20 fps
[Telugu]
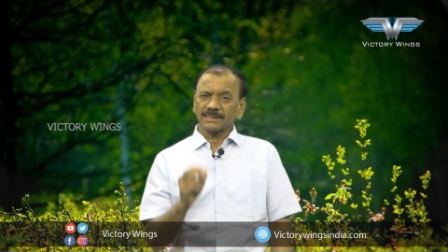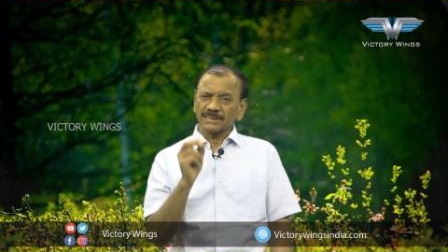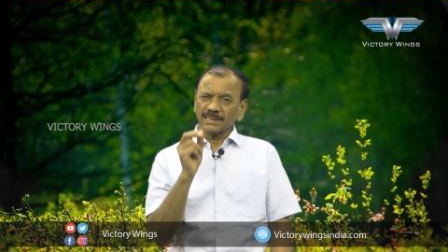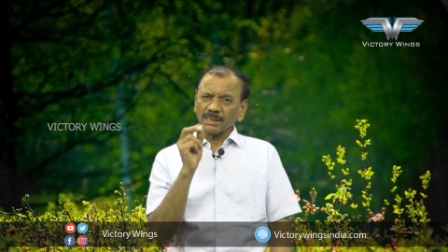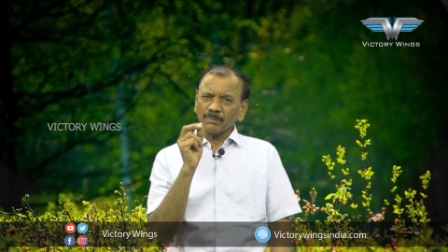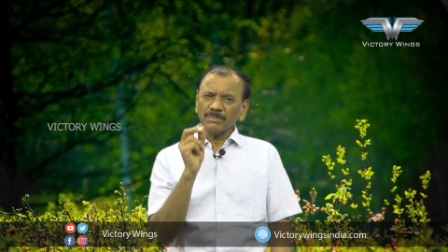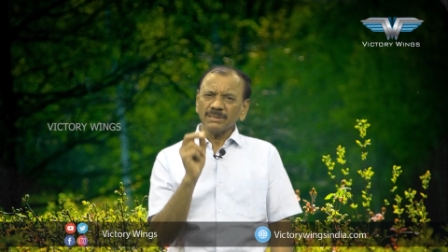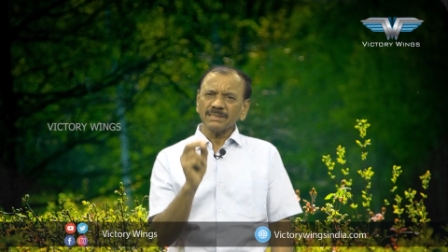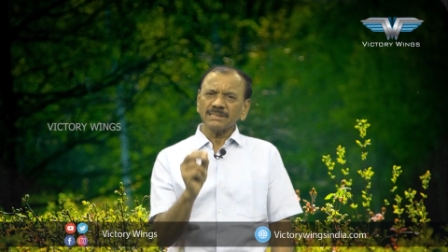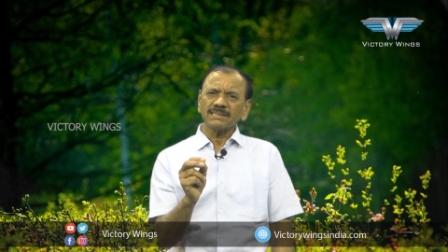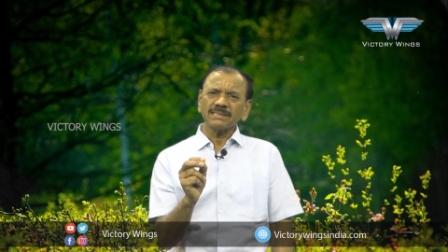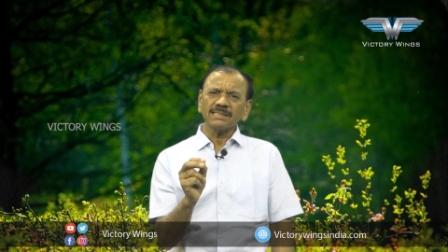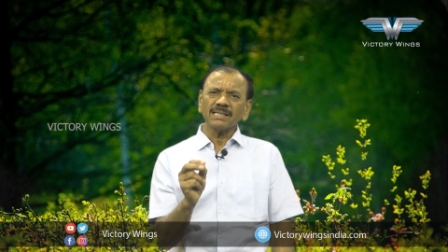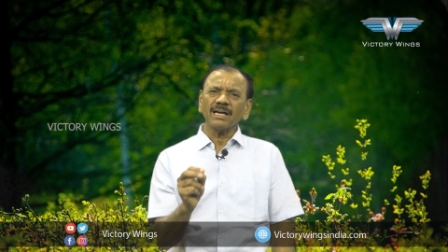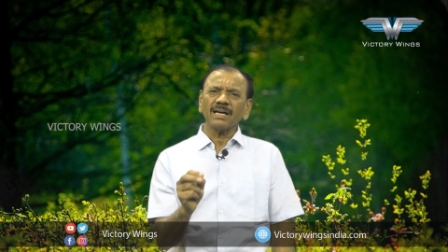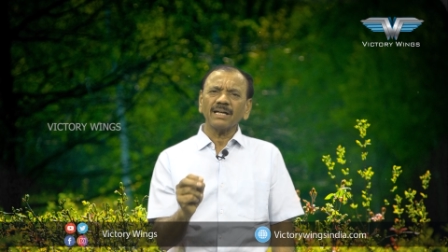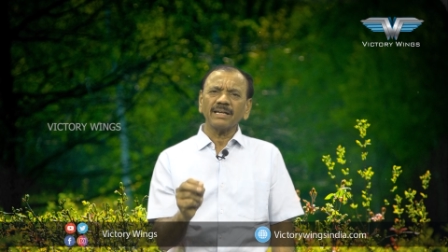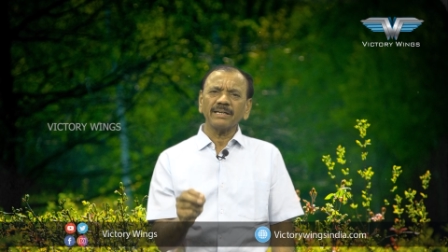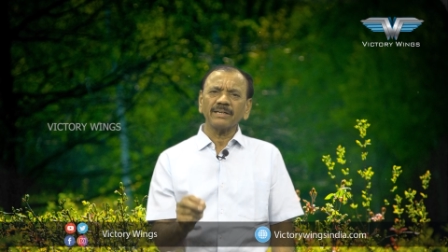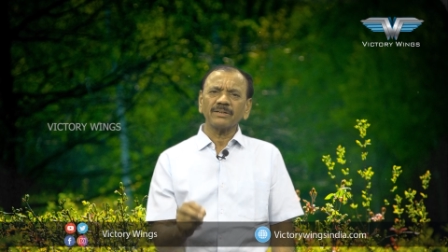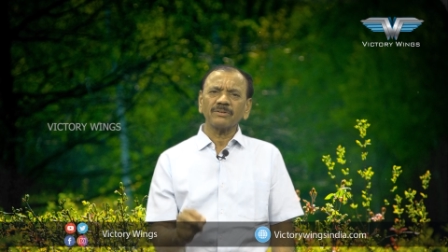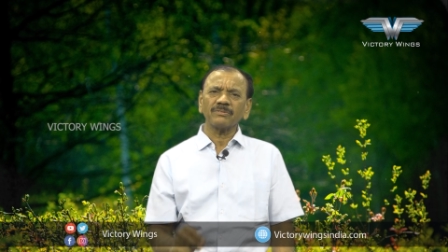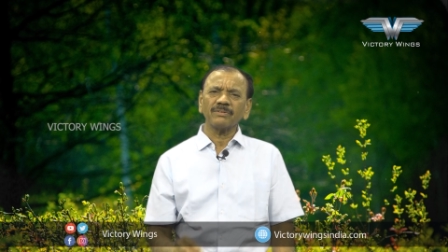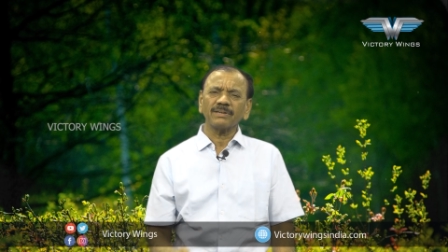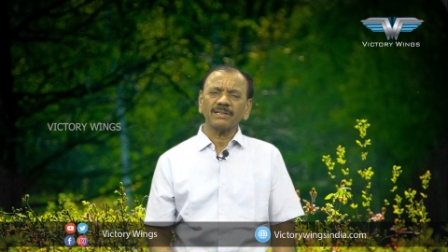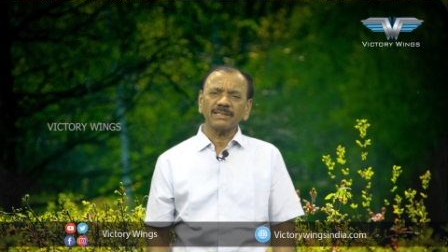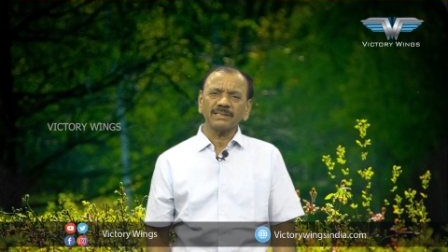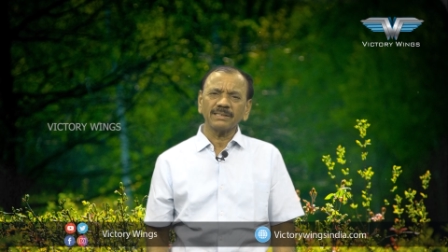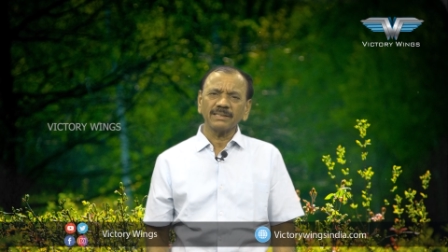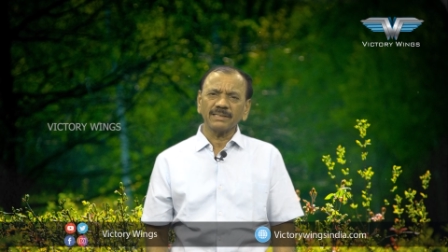సమస్య
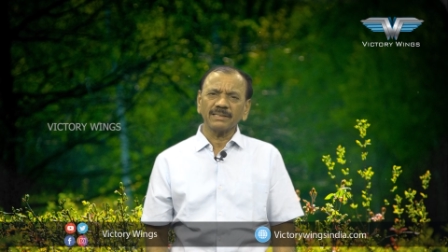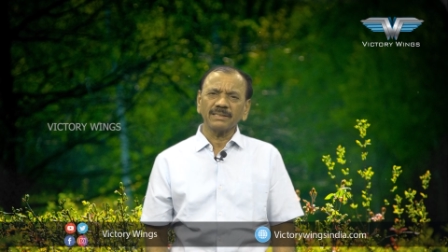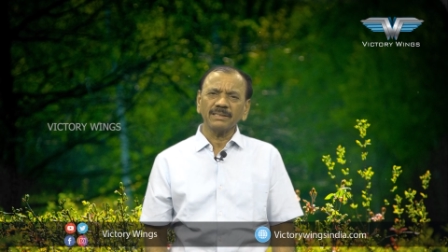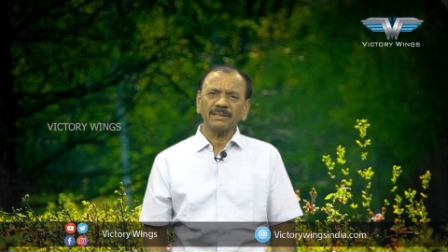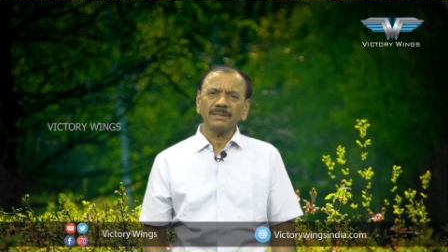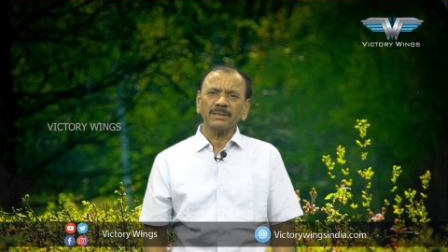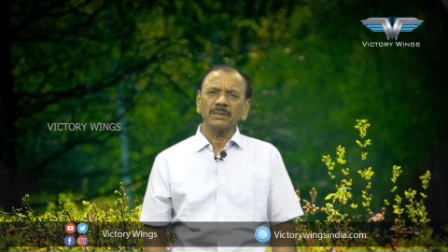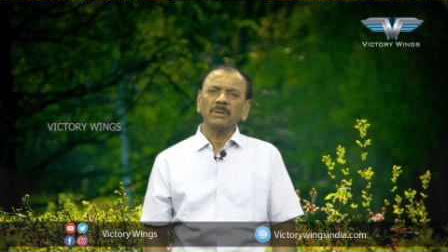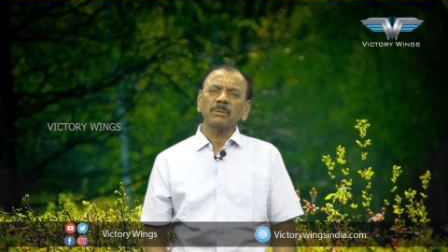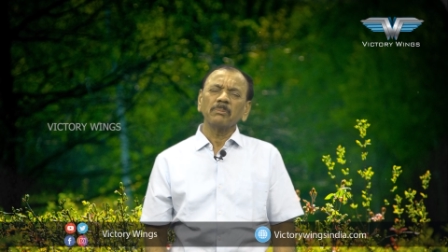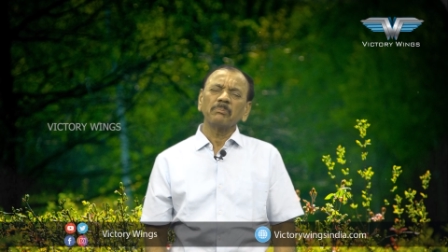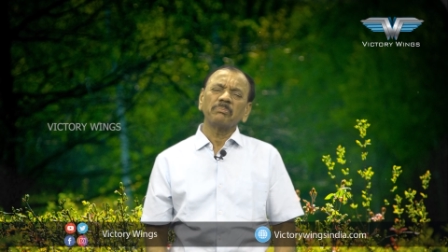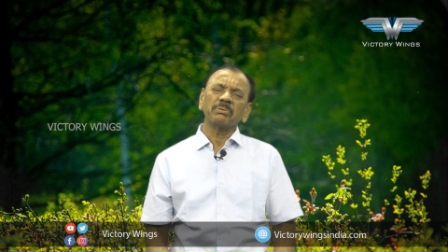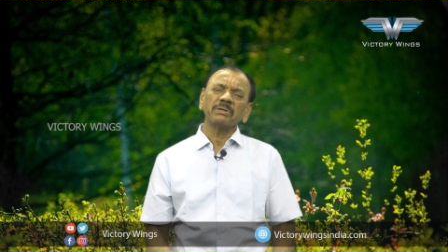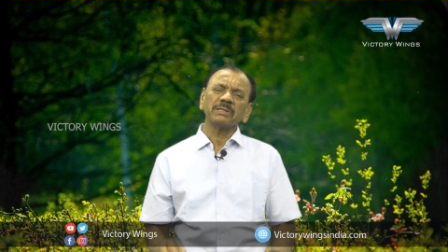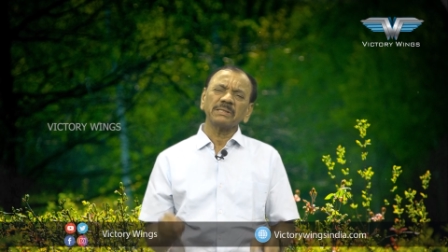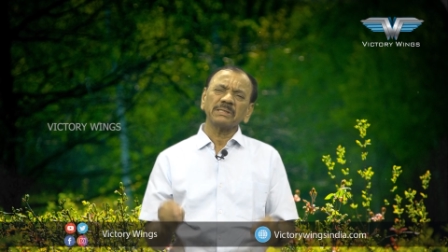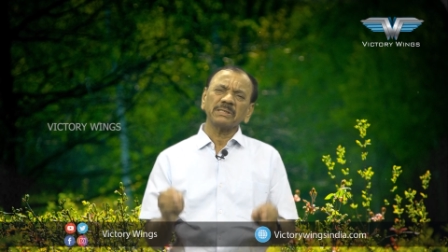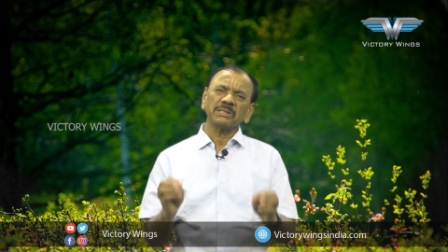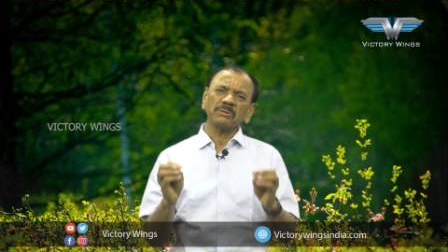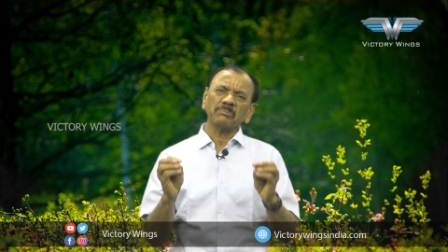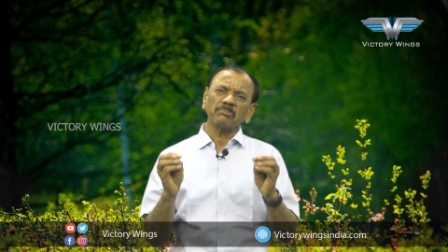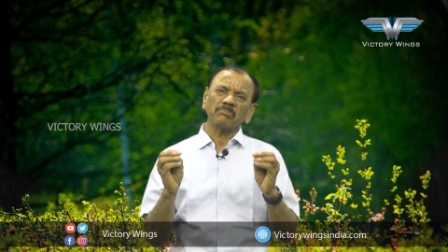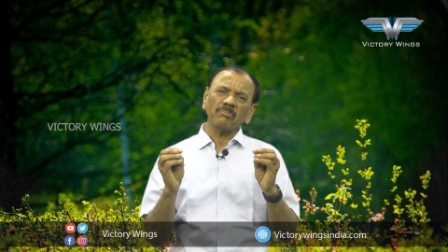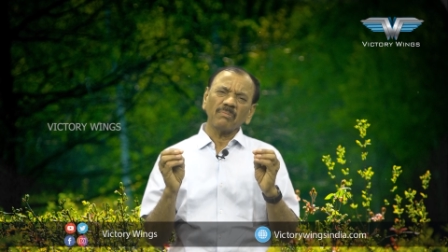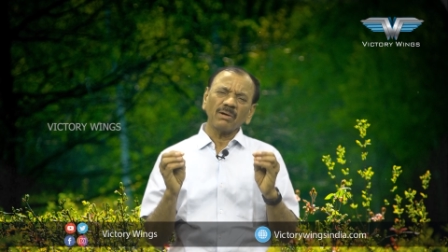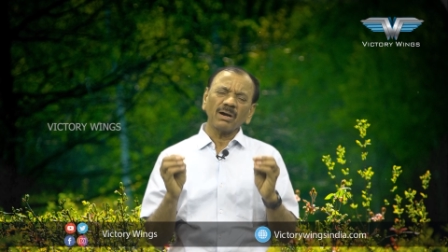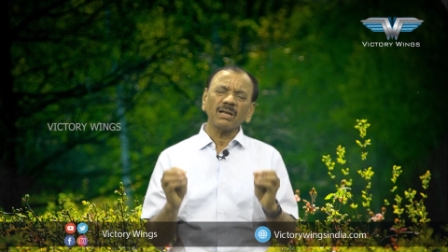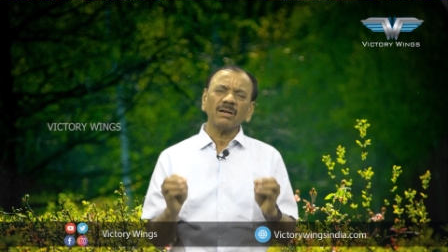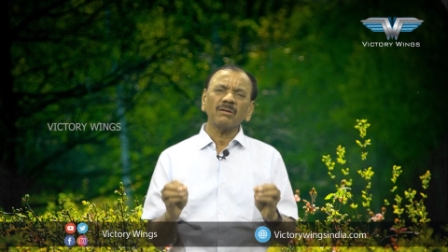అనేటువంటిది ప్రతి
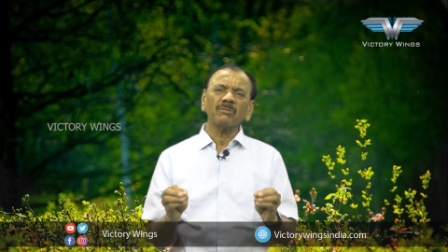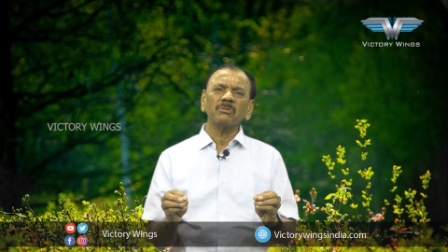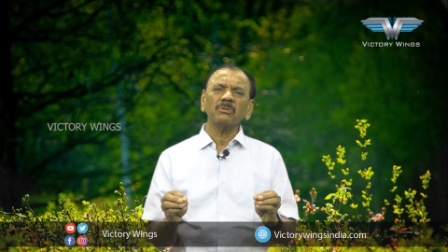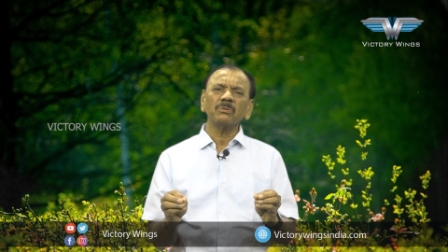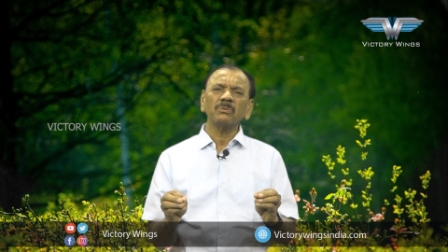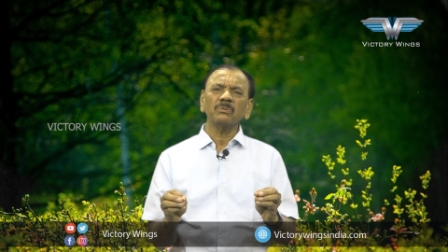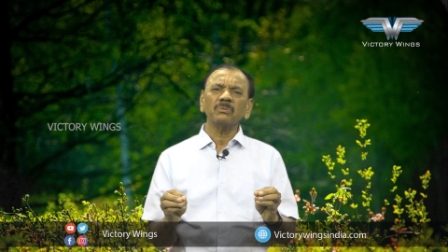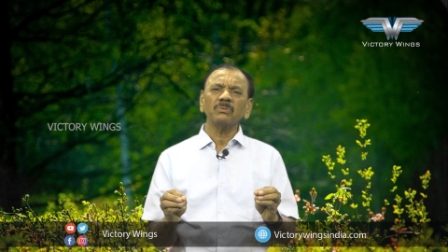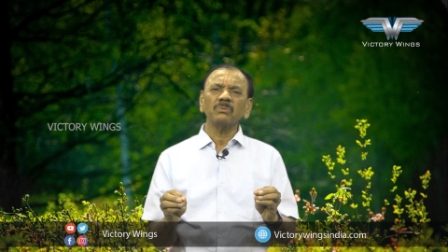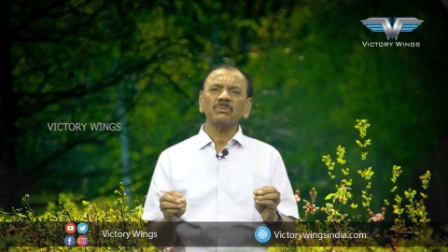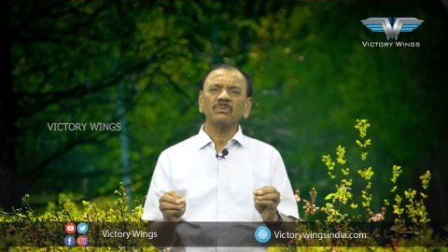మానవుడు